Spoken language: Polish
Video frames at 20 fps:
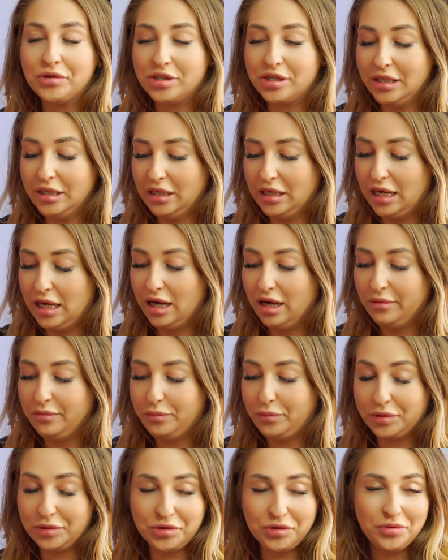oczy,
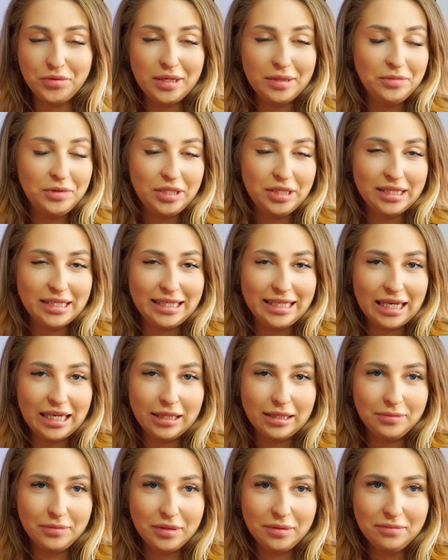poczułam się
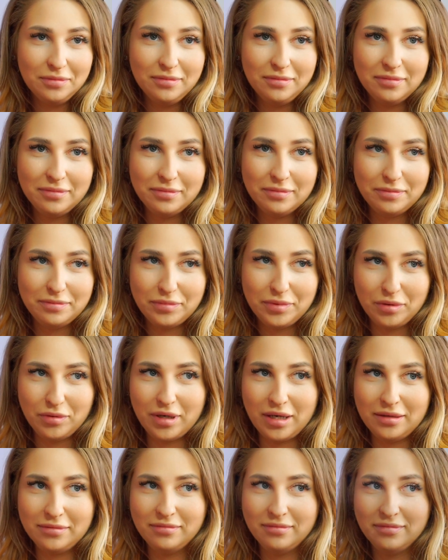jakbym
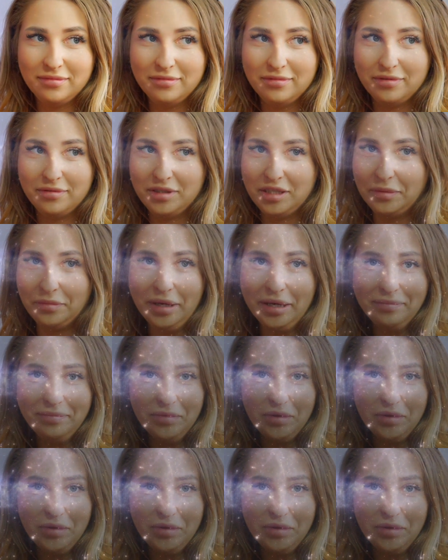była w niebie,